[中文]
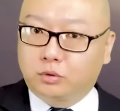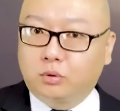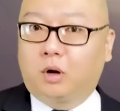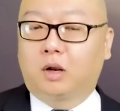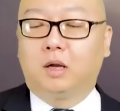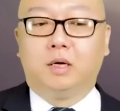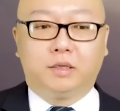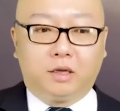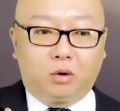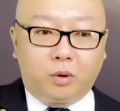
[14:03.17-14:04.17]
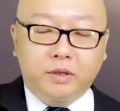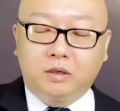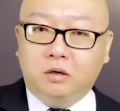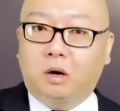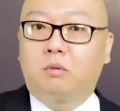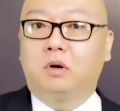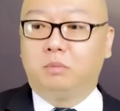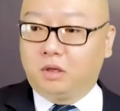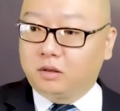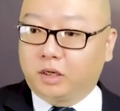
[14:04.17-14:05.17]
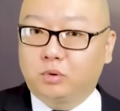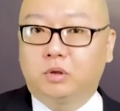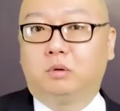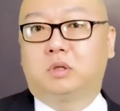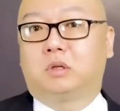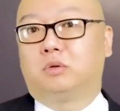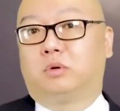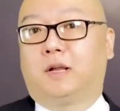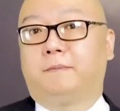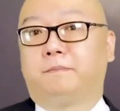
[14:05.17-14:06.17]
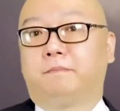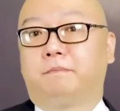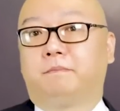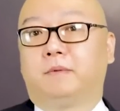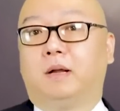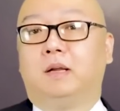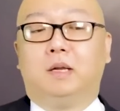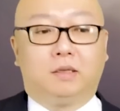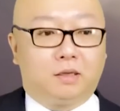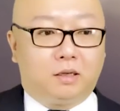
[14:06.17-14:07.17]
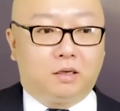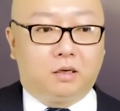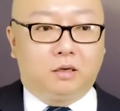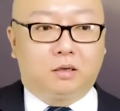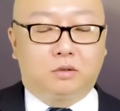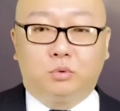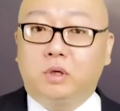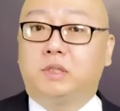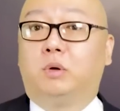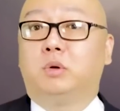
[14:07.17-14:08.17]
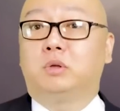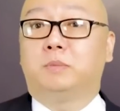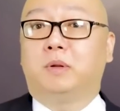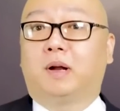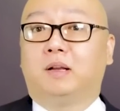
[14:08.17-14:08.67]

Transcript: 错了，也欢迎高人们给砖头指出来。啊，那如果喜欢针头视频的话，